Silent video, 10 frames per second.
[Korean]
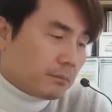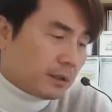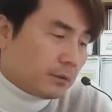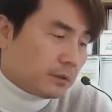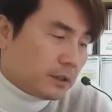
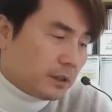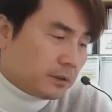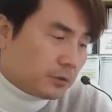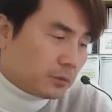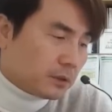
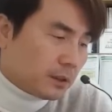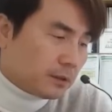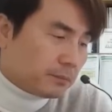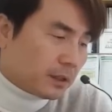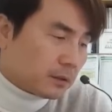반도체
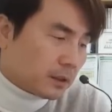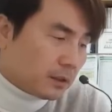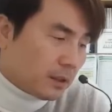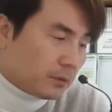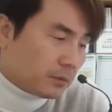쇼크라는
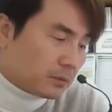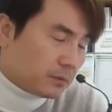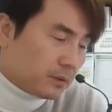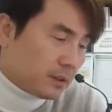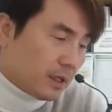반응이 나오고
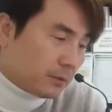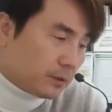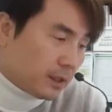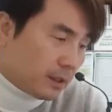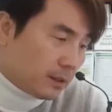
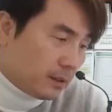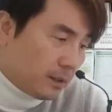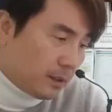나온다.